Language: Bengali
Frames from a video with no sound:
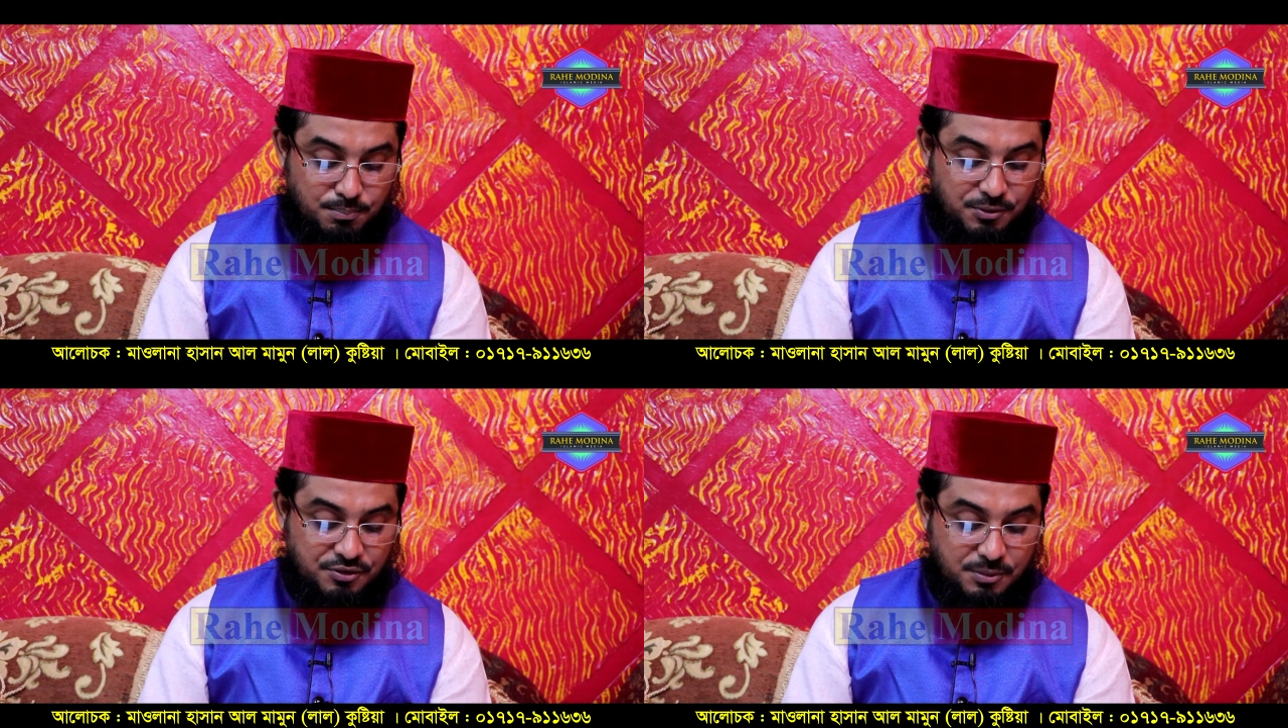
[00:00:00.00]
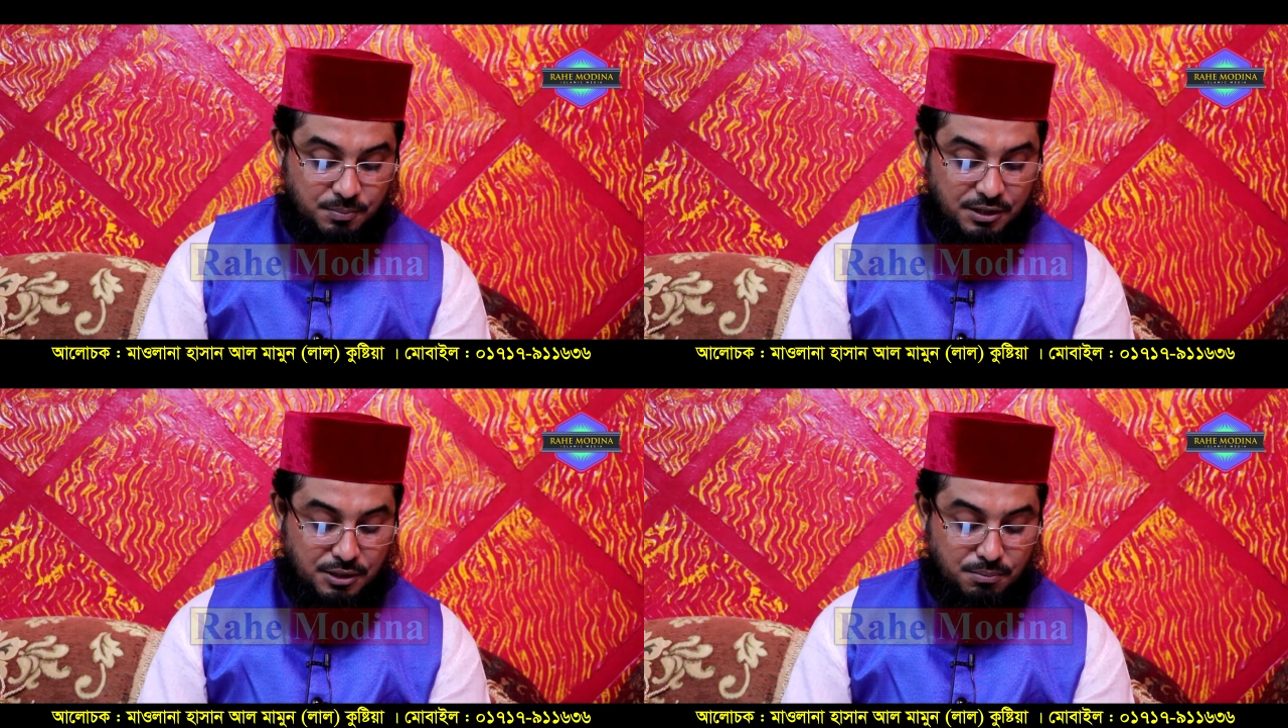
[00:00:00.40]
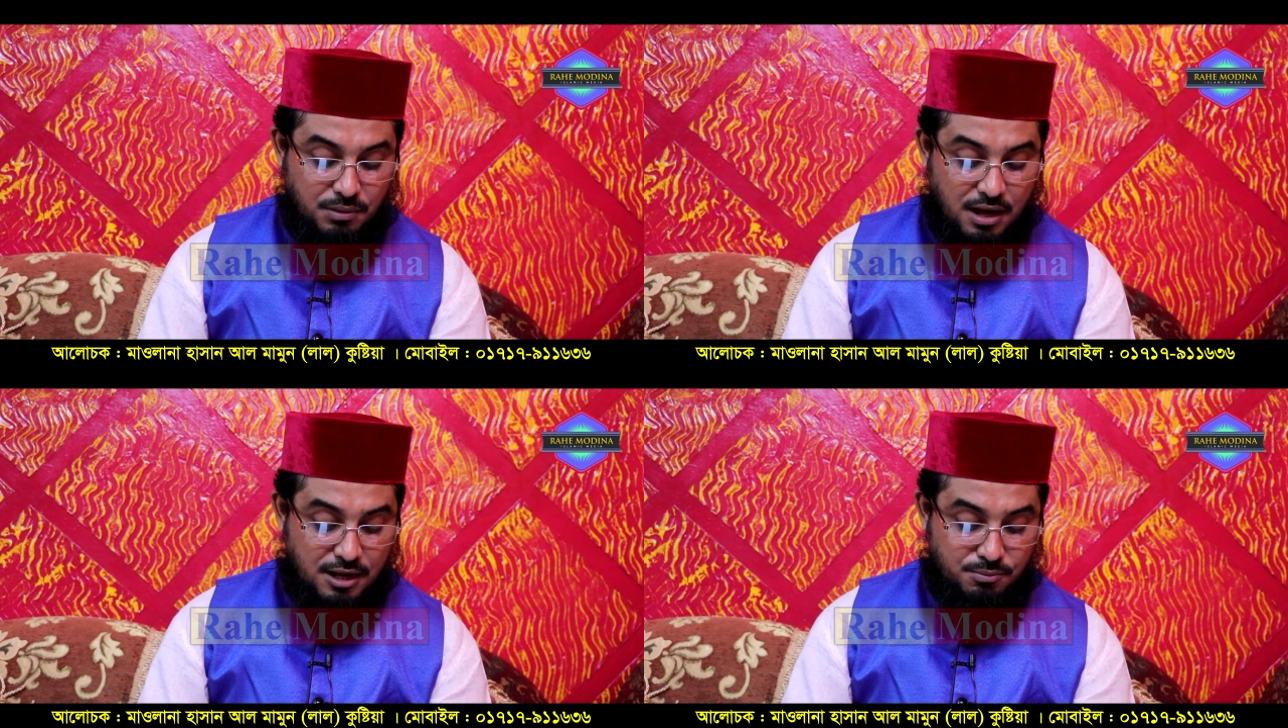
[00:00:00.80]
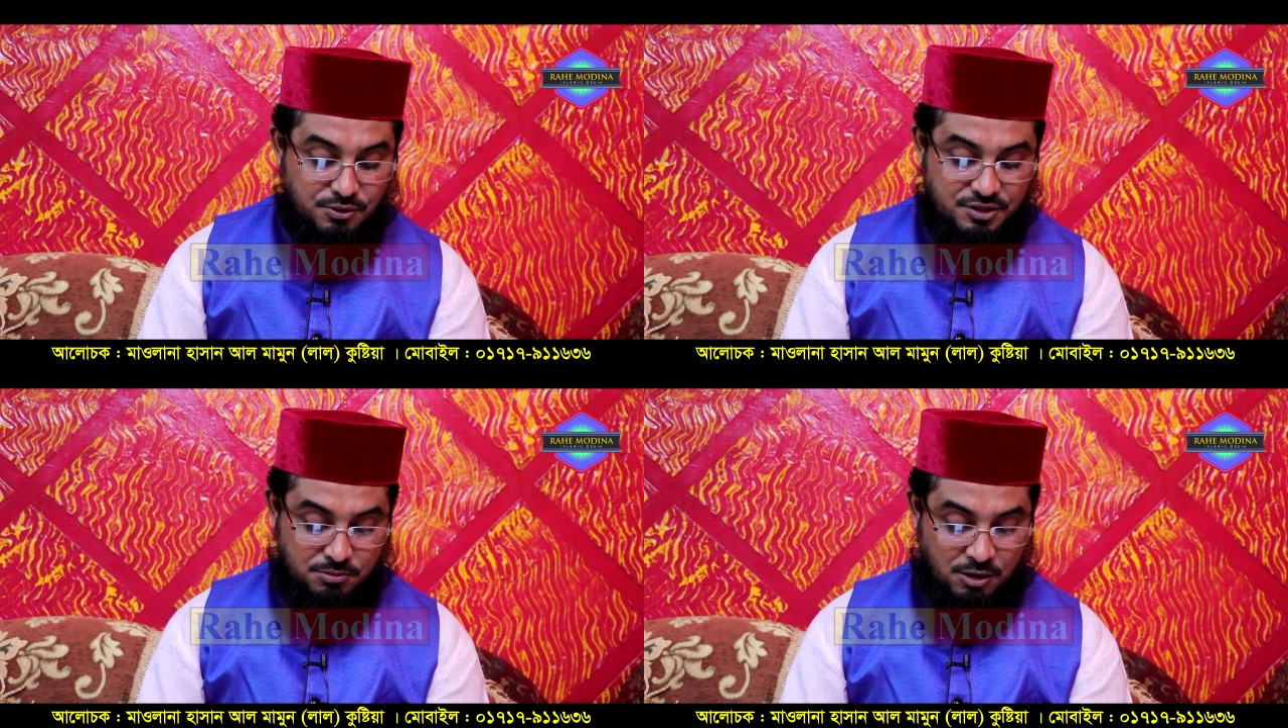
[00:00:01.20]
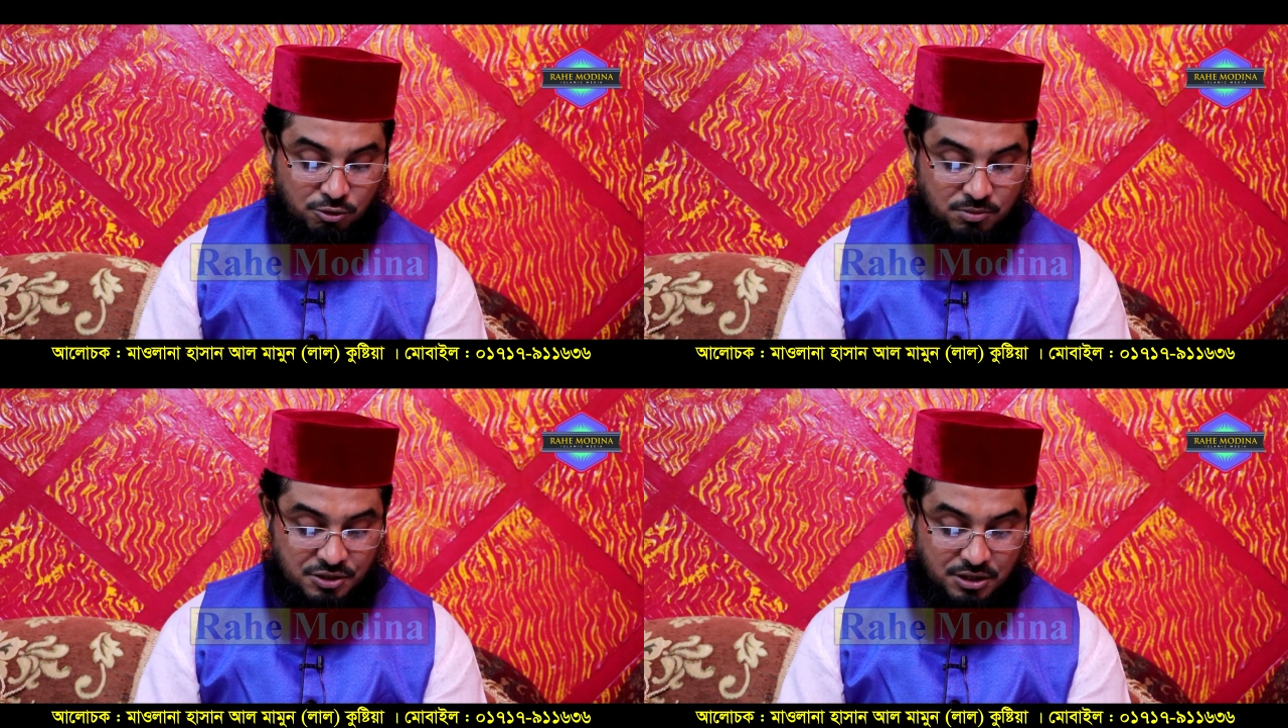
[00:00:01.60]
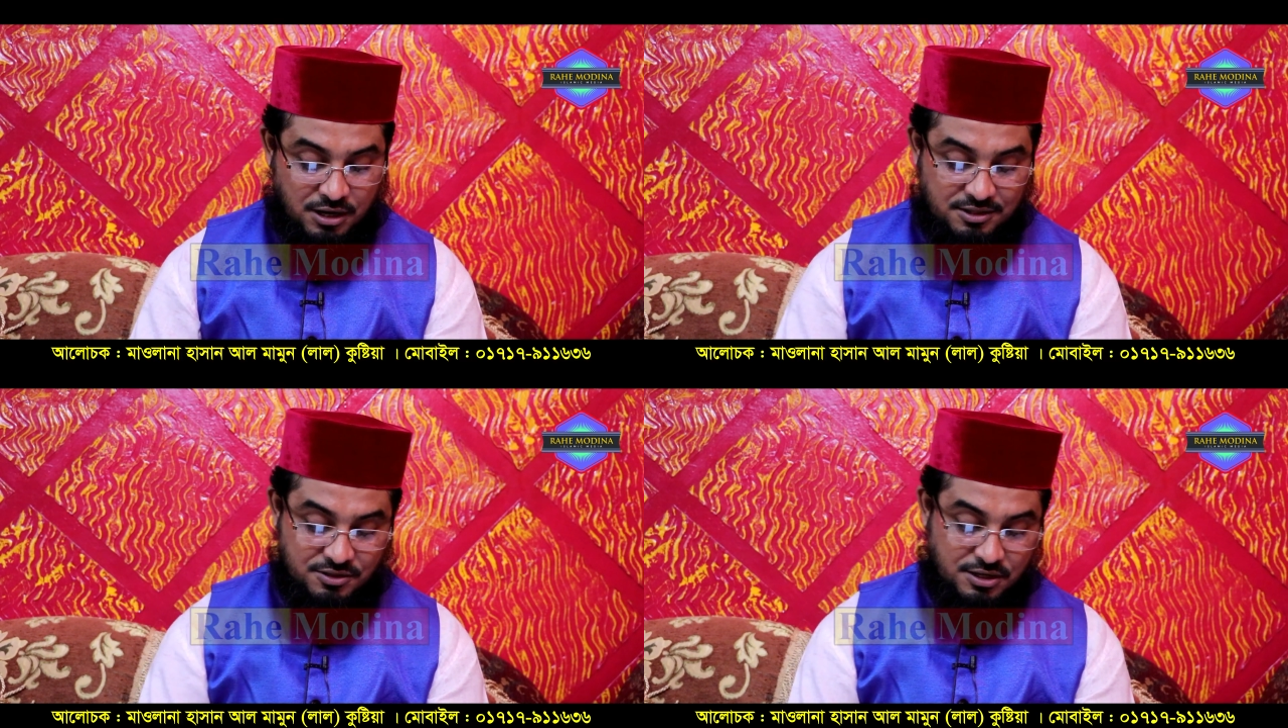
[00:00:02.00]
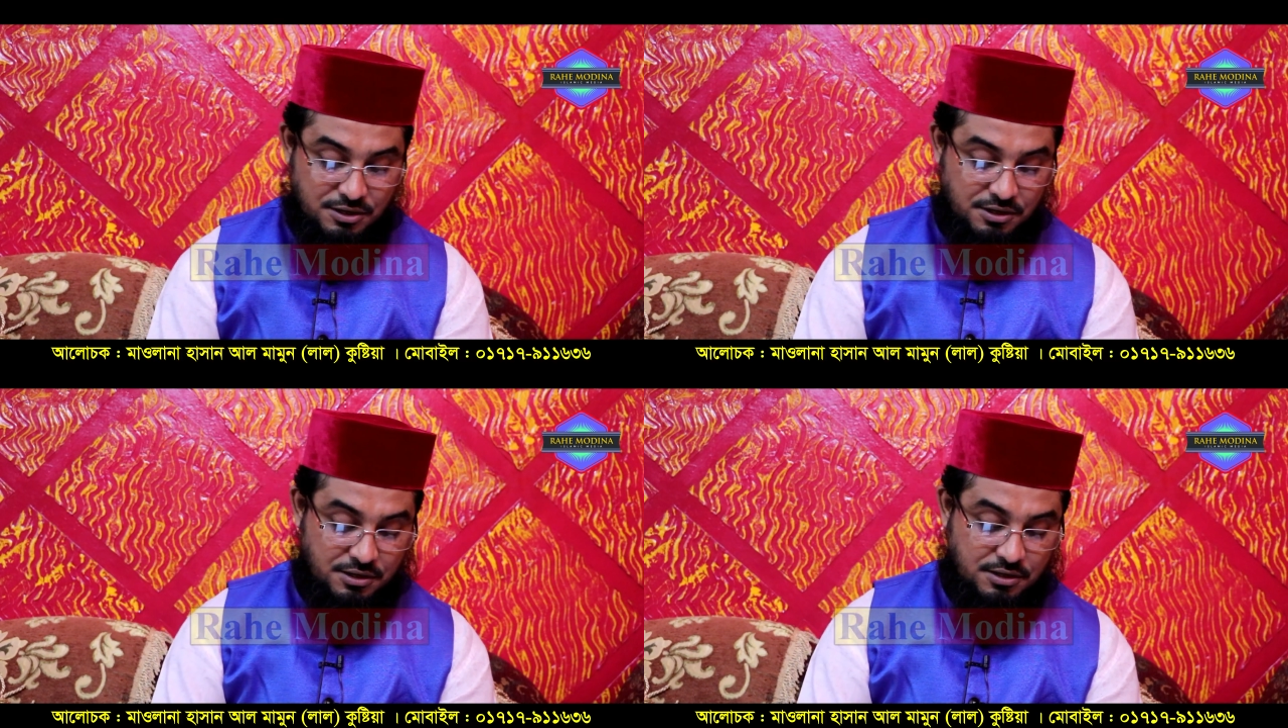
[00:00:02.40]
মিশে প্রেম আর মিশে ভালোবাসার হাতছানি